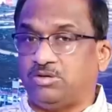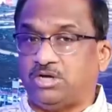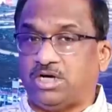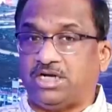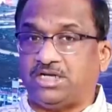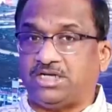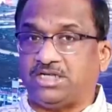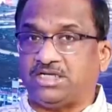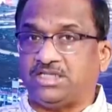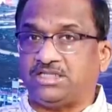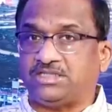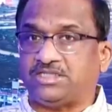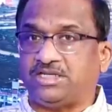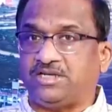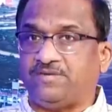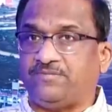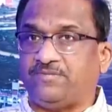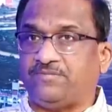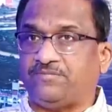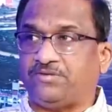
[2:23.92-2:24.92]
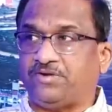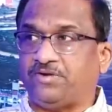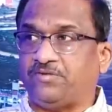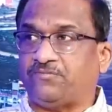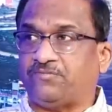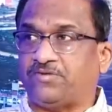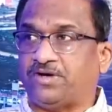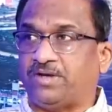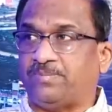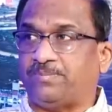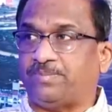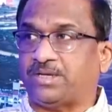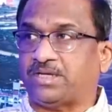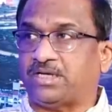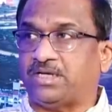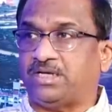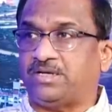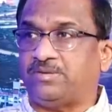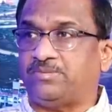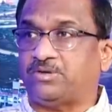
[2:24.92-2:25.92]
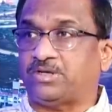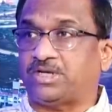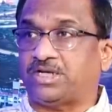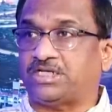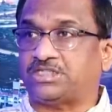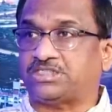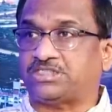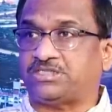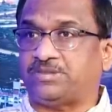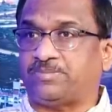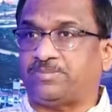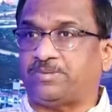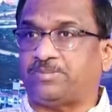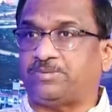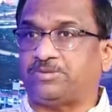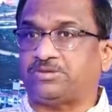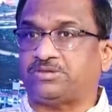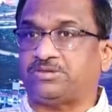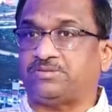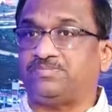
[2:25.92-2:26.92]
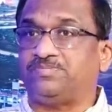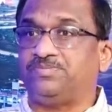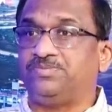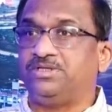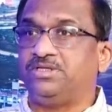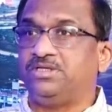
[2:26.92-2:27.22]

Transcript: సో ఆర్టికల్ త్రీ ఫిఫ్టీ ఫైవ్ ప్రకారం ఒక రాష్ట్ర ప్రభుత్వం